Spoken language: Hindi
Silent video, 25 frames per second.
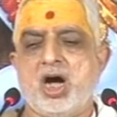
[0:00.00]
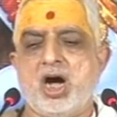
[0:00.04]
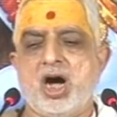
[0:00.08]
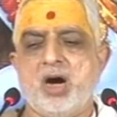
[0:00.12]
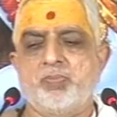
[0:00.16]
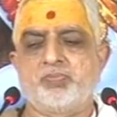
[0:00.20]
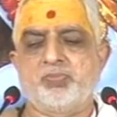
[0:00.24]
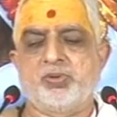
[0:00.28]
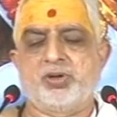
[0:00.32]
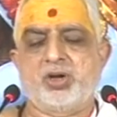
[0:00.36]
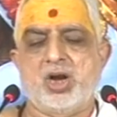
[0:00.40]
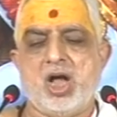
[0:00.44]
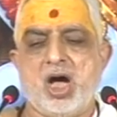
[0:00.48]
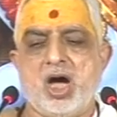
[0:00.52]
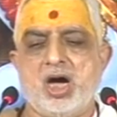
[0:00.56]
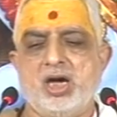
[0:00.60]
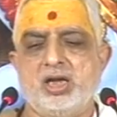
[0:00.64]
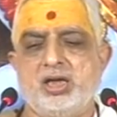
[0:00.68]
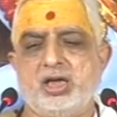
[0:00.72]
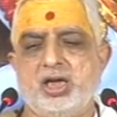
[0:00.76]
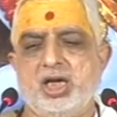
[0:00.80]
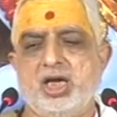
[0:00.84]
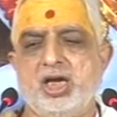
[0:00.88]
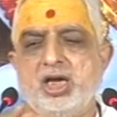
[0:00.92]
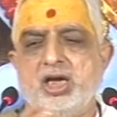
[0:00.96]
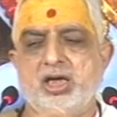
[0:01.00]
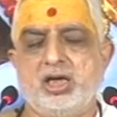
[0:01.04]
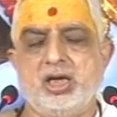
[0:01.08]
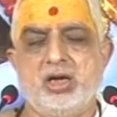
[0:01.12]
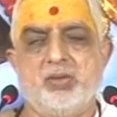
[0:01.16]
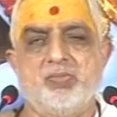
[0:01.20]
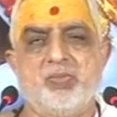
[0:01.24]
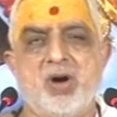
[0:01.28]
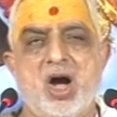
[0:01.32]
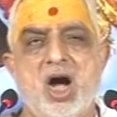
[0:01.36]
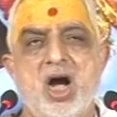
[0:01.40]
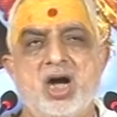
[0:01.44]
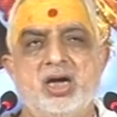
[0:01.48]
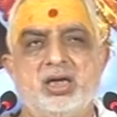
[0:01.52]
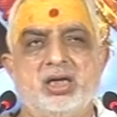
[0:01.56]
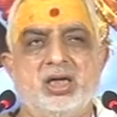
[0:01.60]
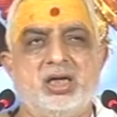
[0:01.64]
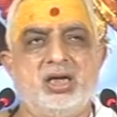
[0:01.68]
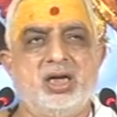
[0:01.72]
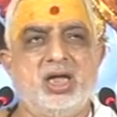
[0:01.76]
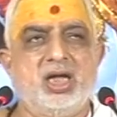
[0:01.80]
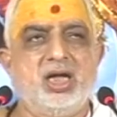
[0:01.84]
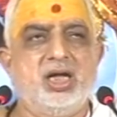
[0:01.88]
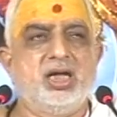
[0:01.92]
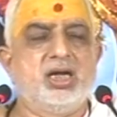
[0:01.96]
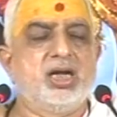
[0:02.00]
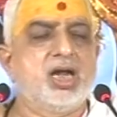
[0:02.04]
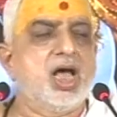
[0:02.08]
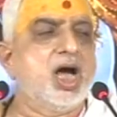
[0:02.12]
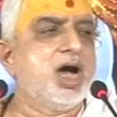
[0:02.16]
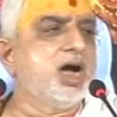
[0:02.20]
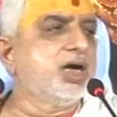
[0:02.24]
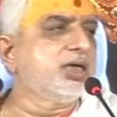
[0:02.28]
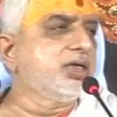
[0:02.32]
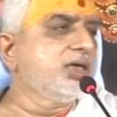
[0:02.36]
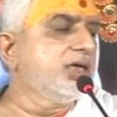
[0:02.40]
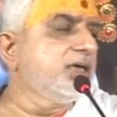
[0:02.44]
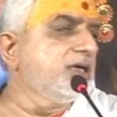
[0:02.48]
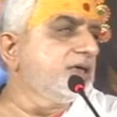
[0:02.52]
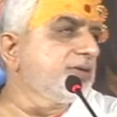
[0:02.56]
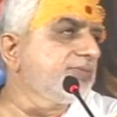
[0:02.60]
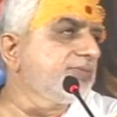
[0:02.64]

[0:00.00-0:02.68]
अपना नेग मांगने लागे